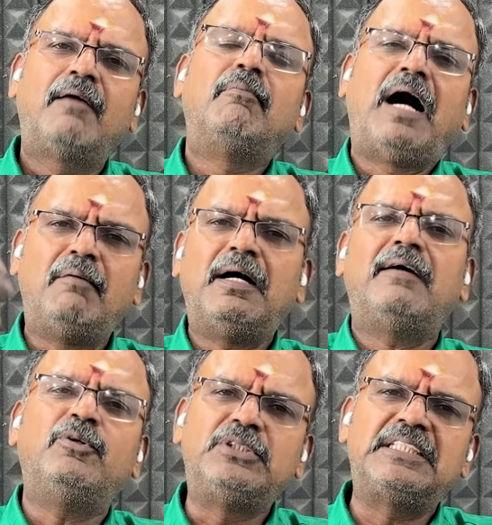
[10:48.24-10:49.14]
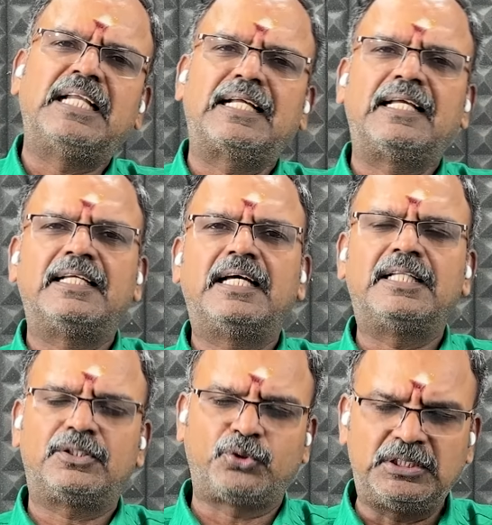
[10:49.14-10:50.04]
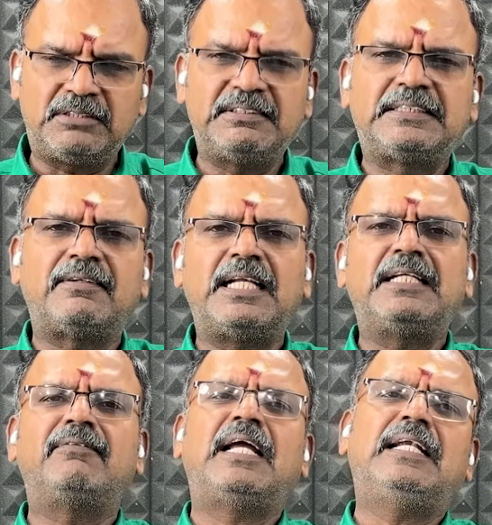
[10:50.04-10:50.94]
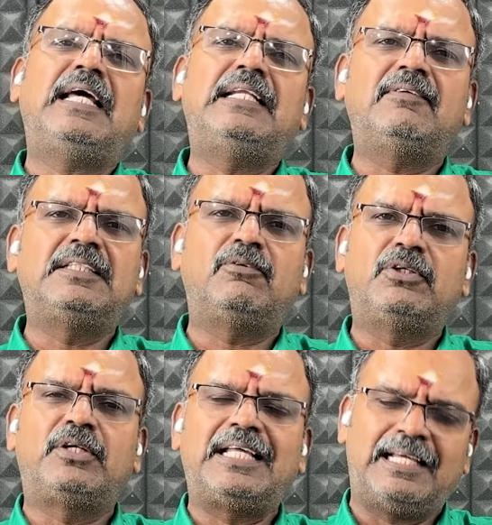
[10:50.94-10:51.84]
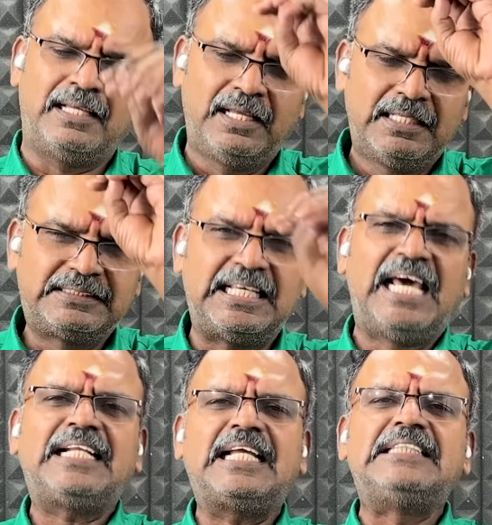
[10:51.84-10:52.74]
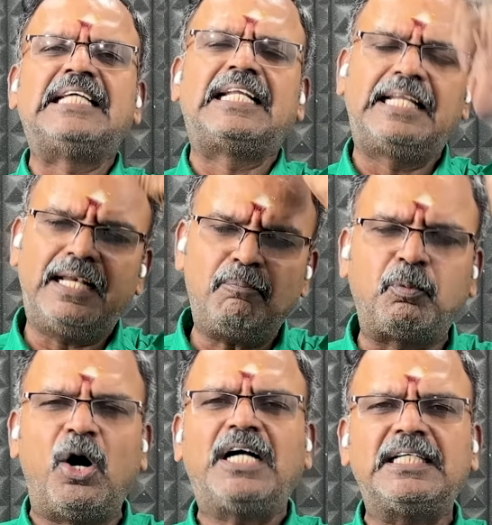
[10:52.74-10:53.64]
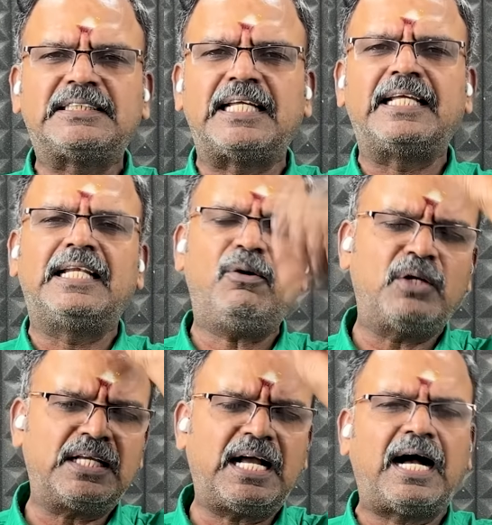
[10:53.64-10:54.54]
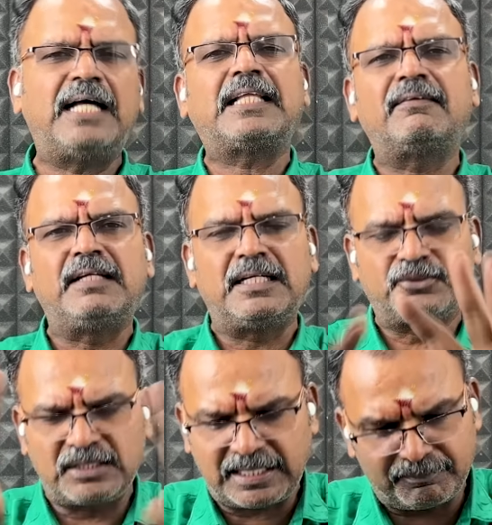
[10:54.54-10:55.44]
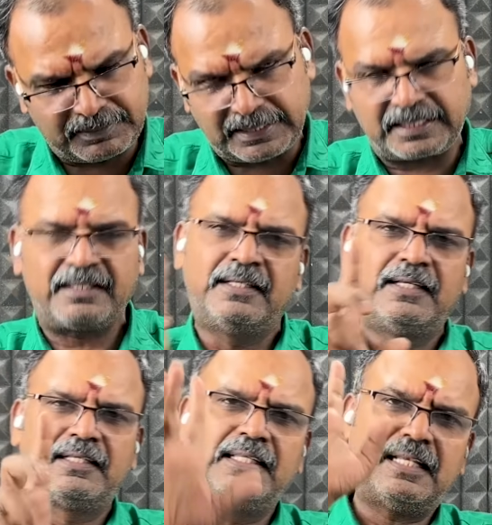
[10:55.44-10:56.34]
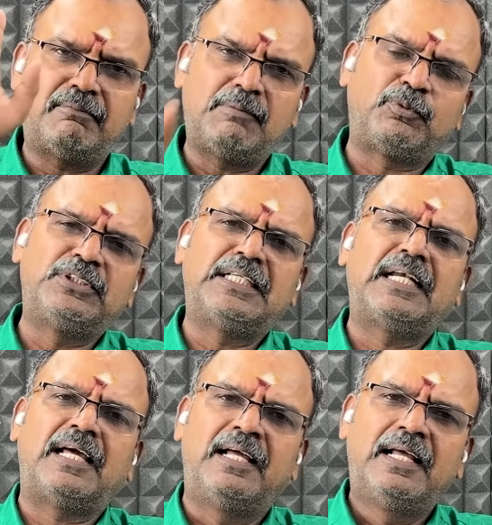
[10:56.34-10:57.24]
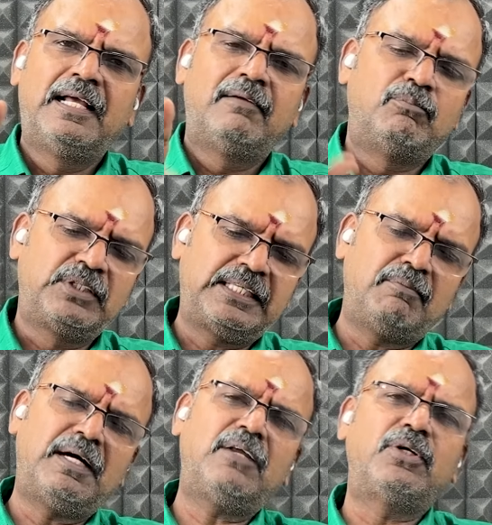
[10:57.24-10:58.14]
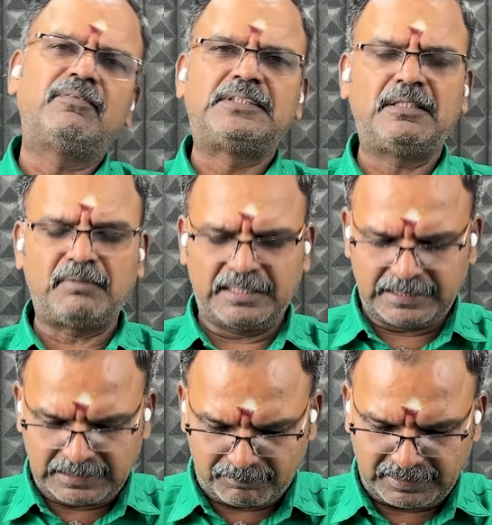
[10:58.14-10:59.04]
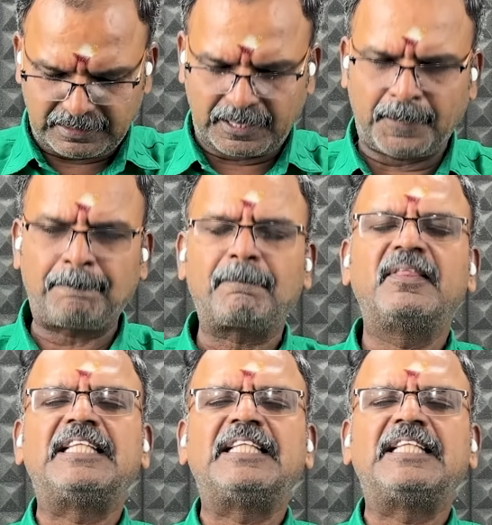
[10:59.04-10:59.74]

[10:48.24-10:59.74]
மாமாவை விட்டுட்டாங்க அதை தோற்றுவிச்சவரை நீ வேண்டாம் நீ வந்து உன்னுடைய சேர்க்கை சரியில்லை போக்கு சரியில்லை உனக்கு ஆதரவு இல்லைன்னு சொல்லி அனுப்பிட்டாங்க இதை நம்ம புரிஞ்சுக்கலாம் முக்கியமான ஒரு விஷயம் அங்கே என்ன அப்படின்னா இந்த